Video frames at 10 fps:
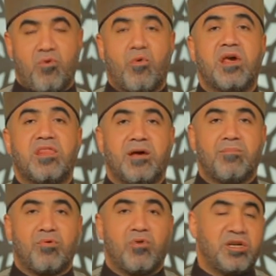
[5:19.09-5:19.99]
ويذهب
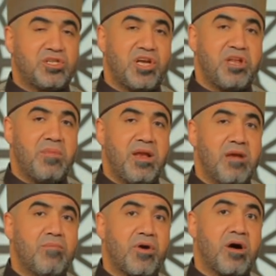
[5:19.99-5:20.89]
ويشتري
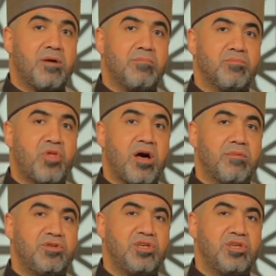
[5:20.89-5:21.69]
بلال برقم ضخم